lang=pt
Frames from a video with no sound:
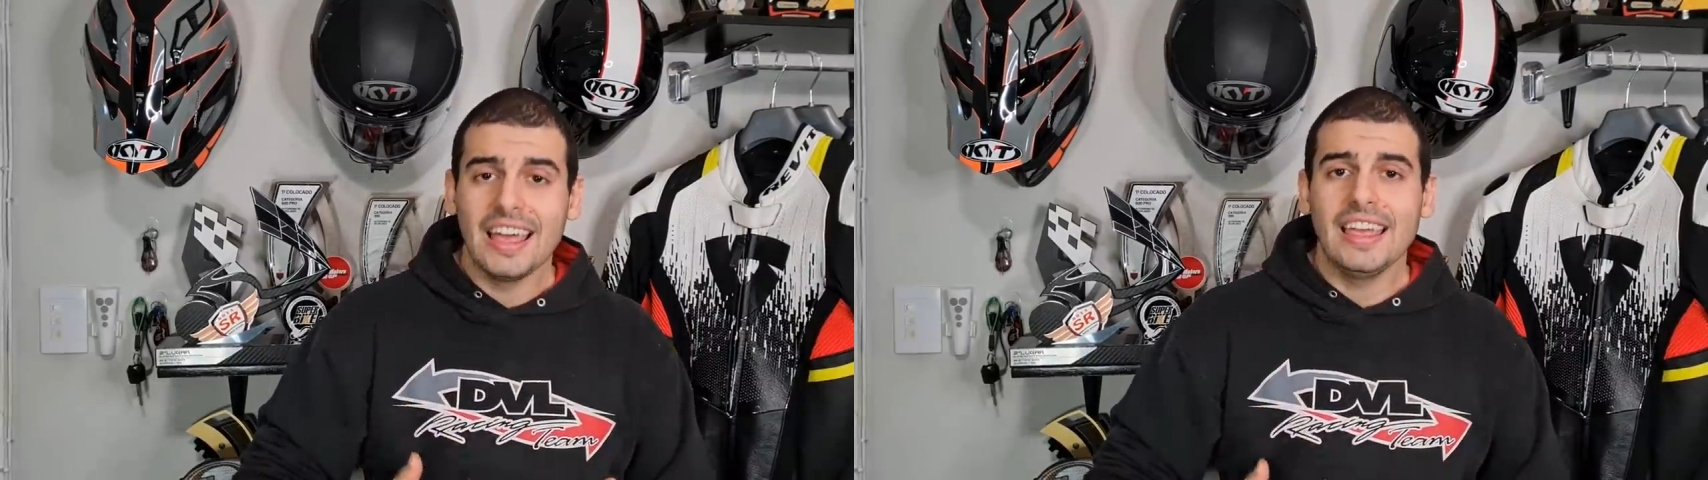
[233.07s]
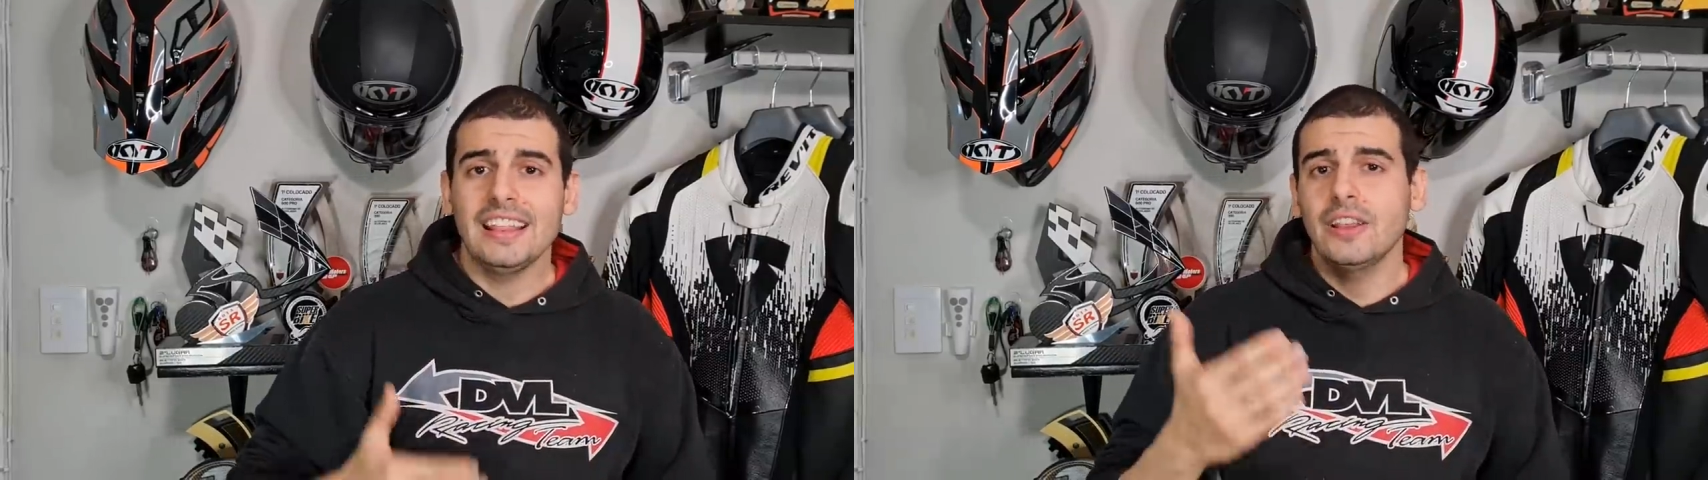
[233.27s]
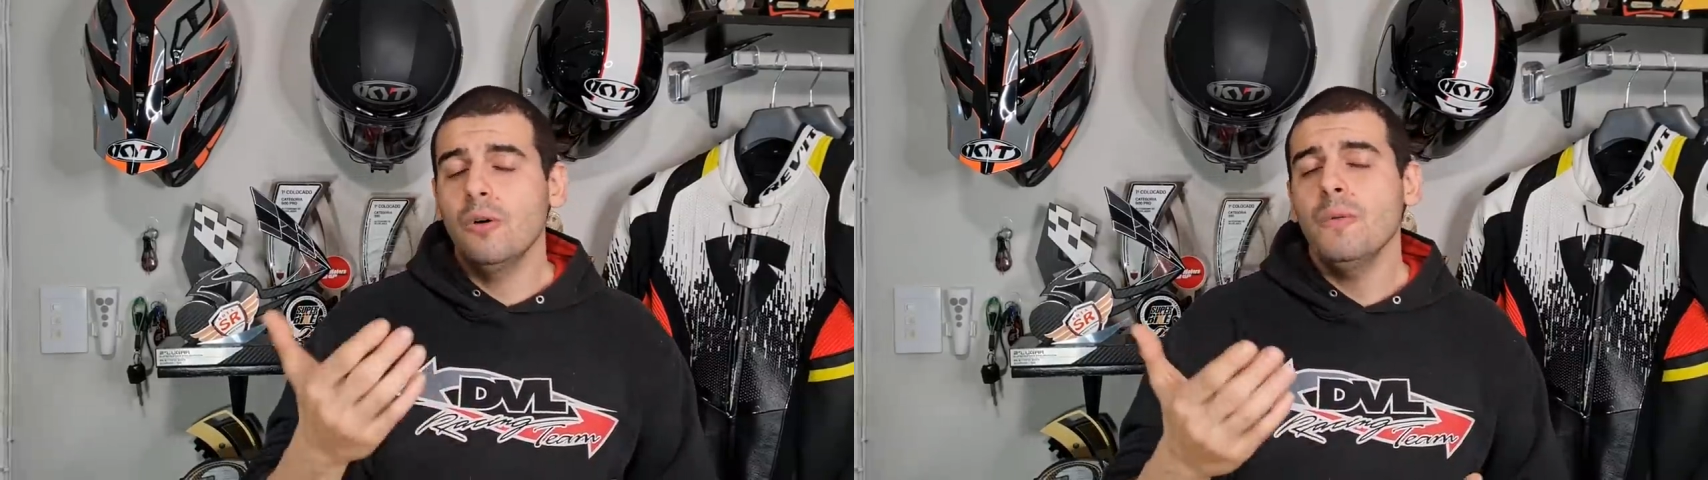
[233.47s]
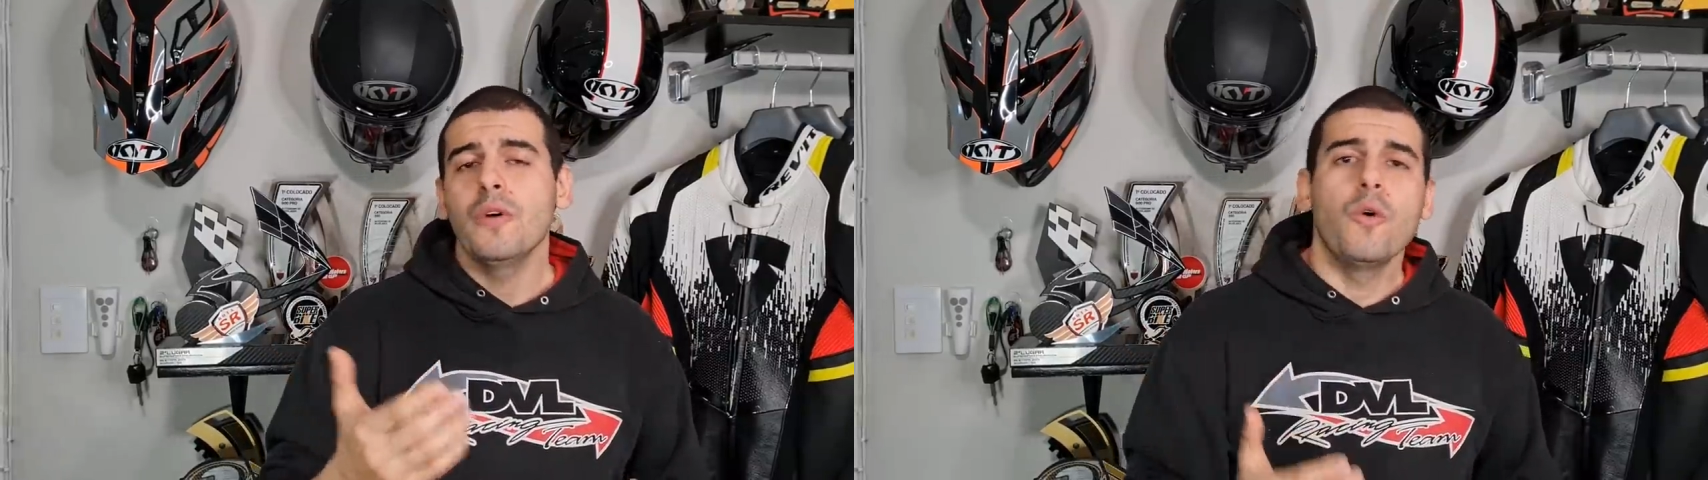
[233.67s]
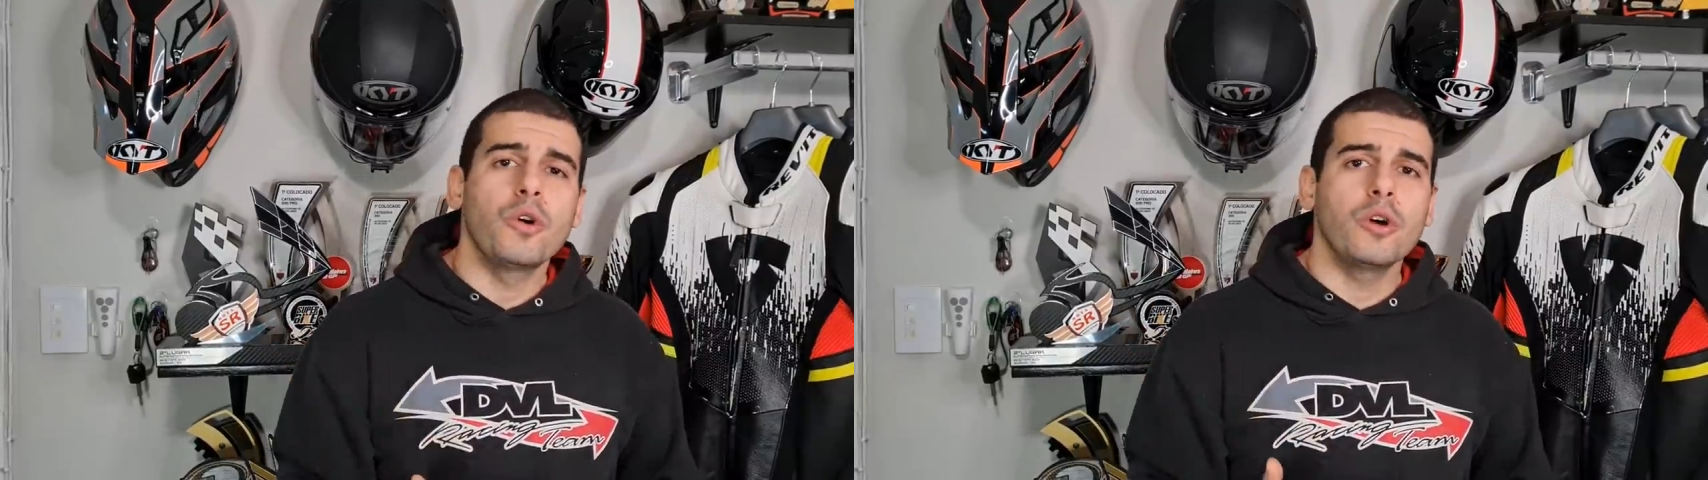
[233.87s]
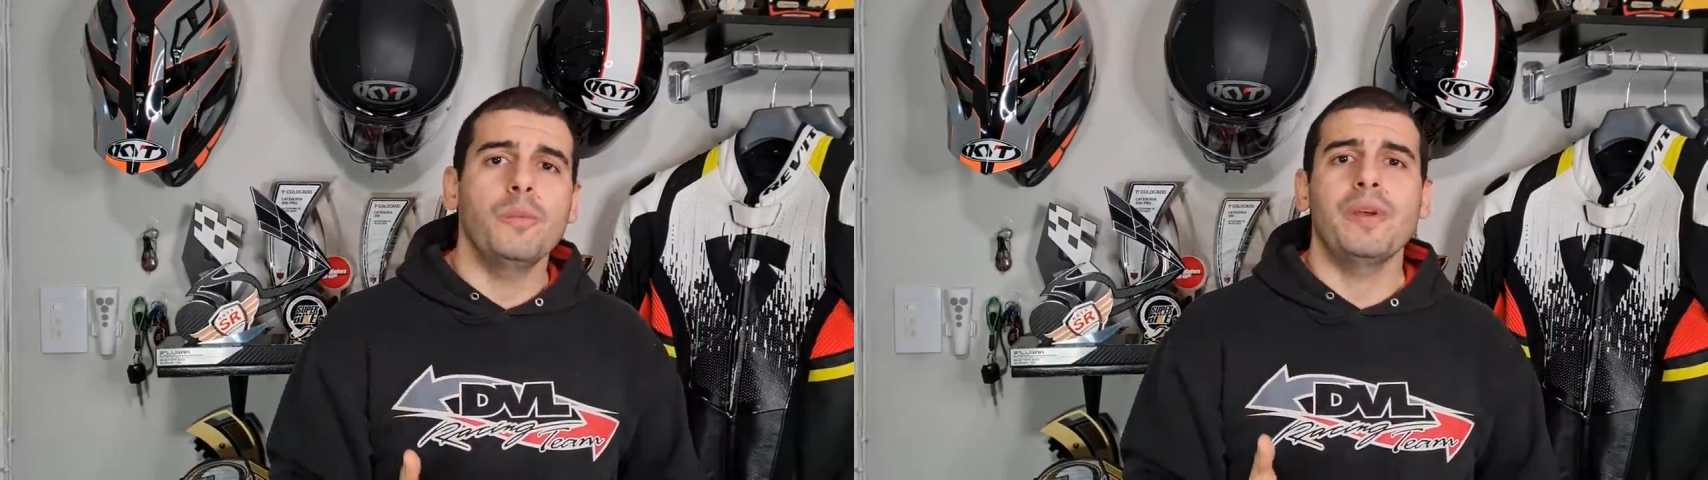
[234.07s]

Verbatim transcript: Então, o que eu